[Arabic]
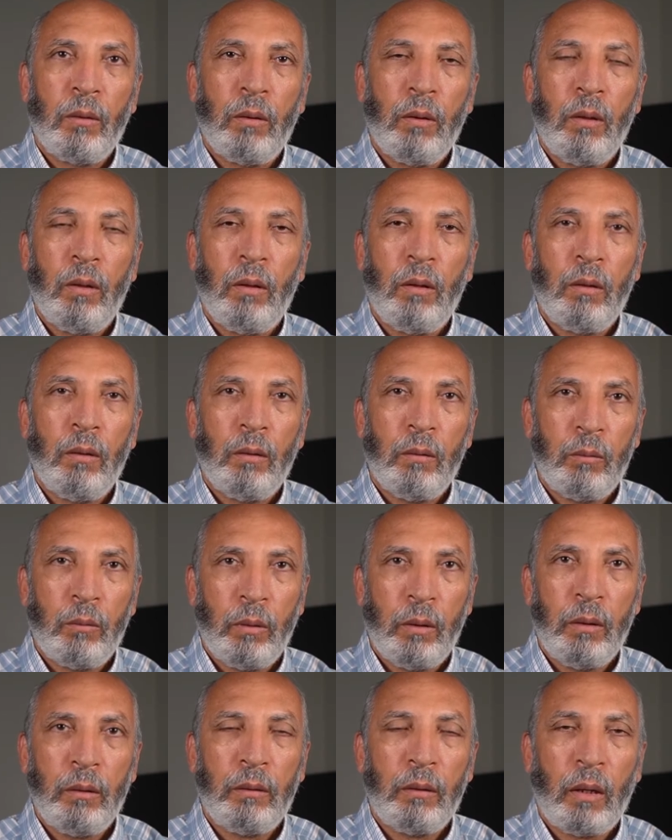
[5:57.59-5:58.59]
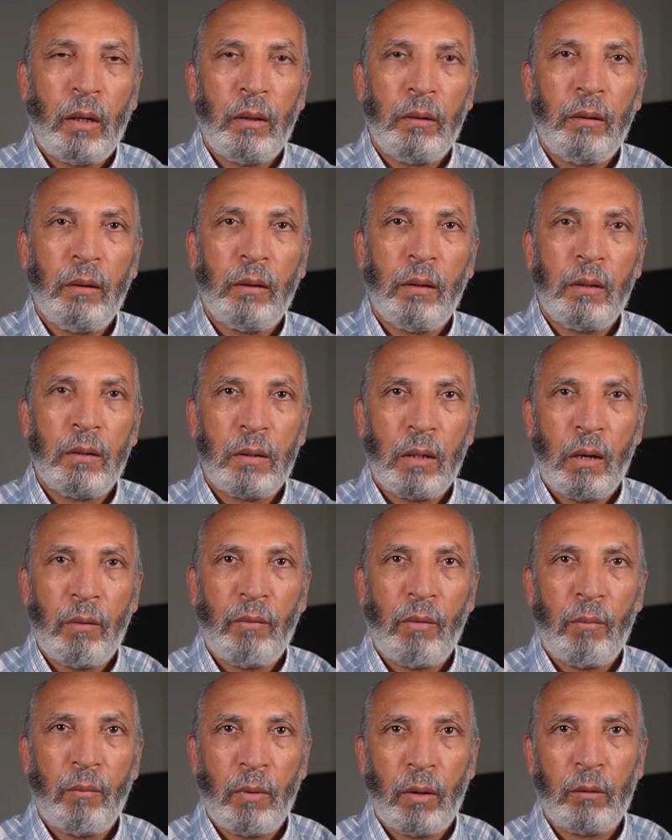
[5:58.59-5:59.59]
آه وأنت خدت الجنسية
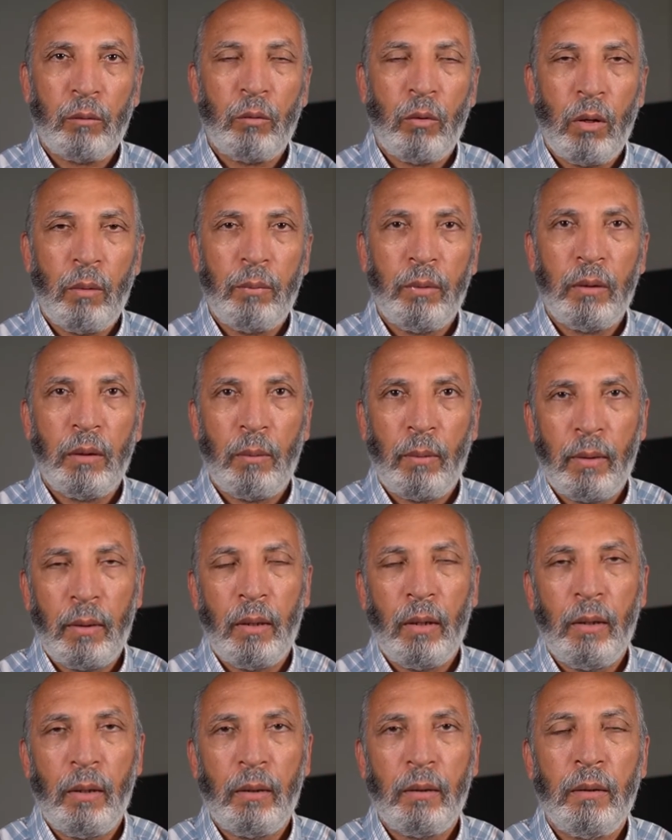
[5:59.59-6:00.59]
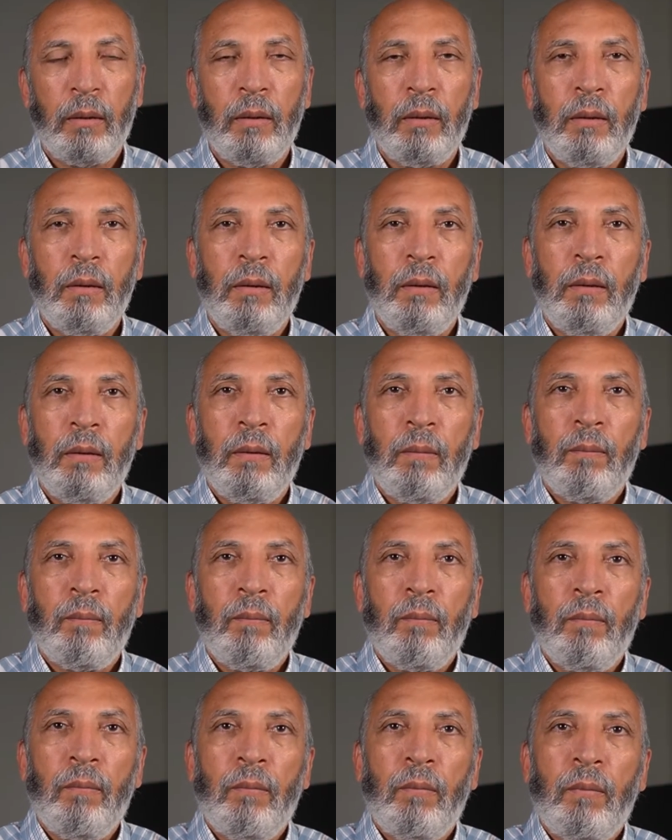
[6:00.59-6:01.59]
فهم بياخدوها بالتبعية يعني
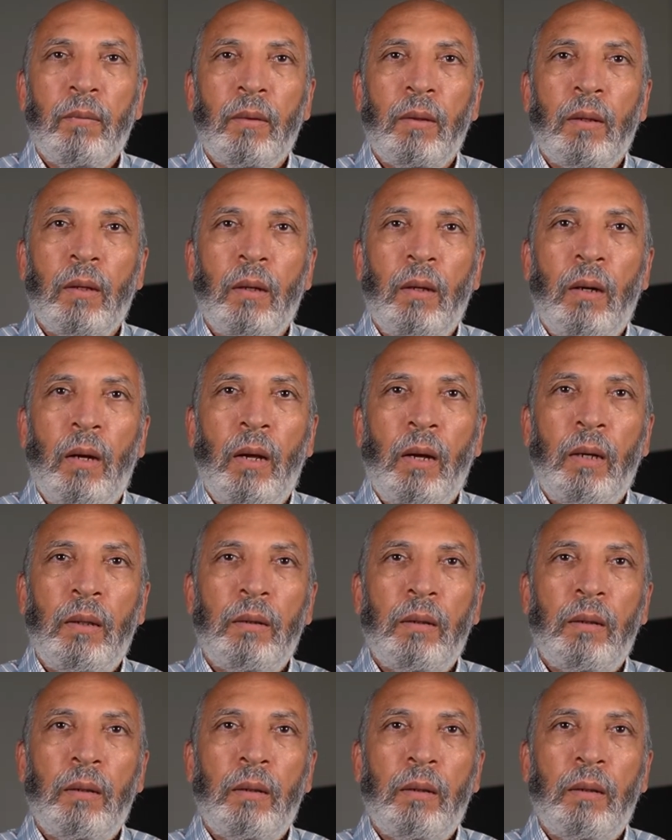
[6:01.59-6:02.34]
الحاجة